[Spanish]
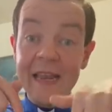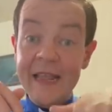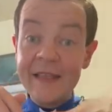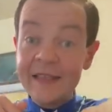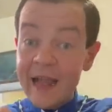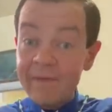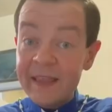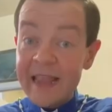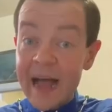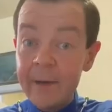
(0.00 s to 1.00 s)
en esta
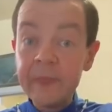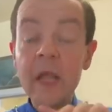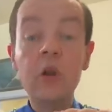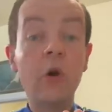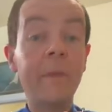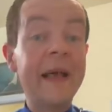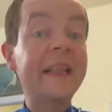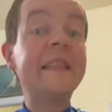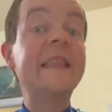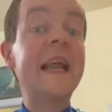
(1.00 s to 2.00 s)
vida, lo
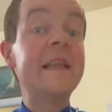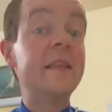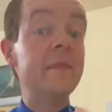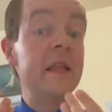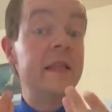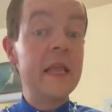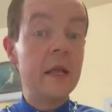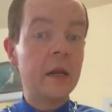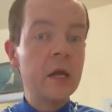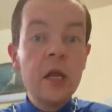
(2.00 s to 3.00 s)
vas a
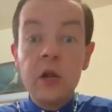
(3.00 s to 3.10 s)
transmitir.